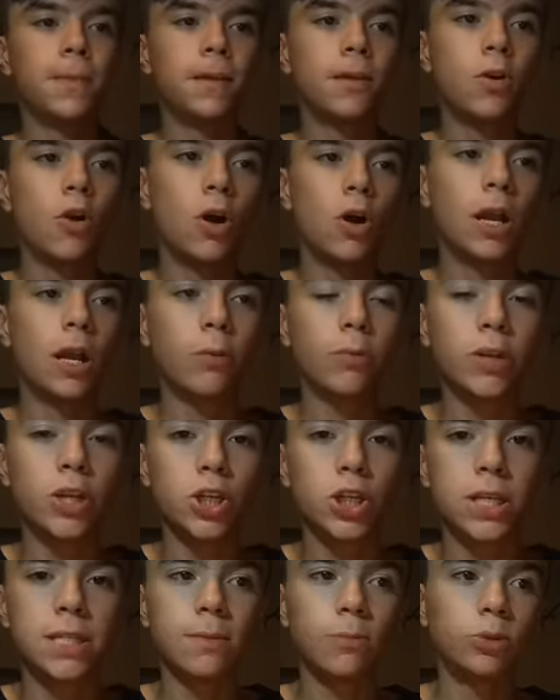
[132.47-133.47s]
Gol al
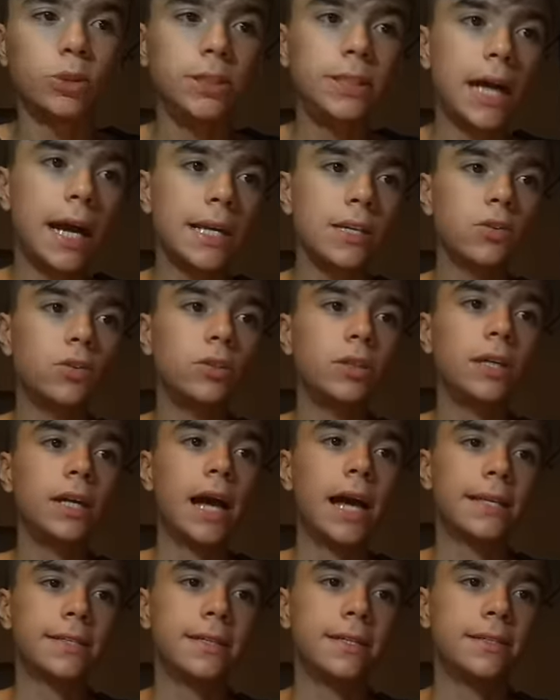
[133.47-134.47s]
quindicesimo di Tyson,
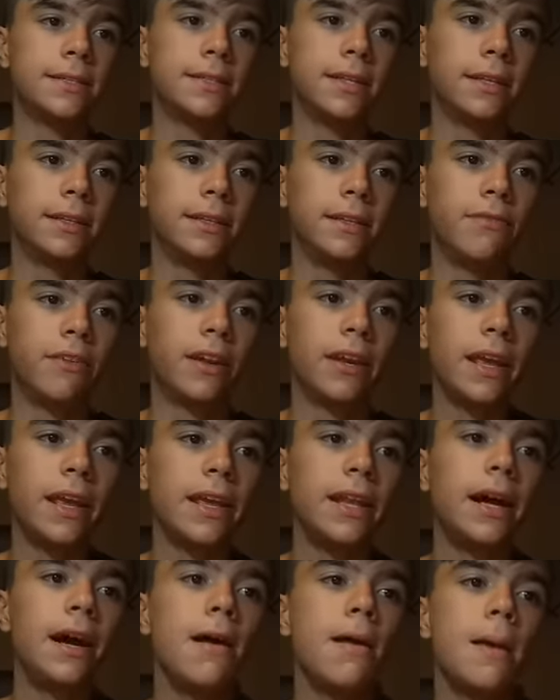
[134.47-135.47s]
assist di
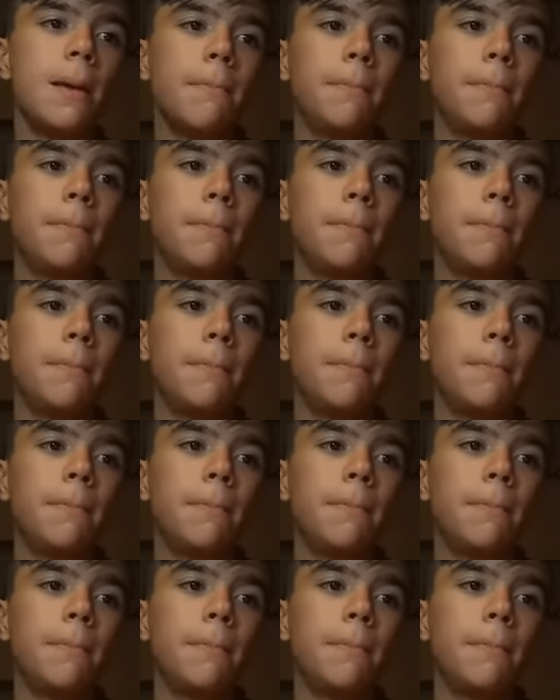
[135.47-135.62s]
Ferreira,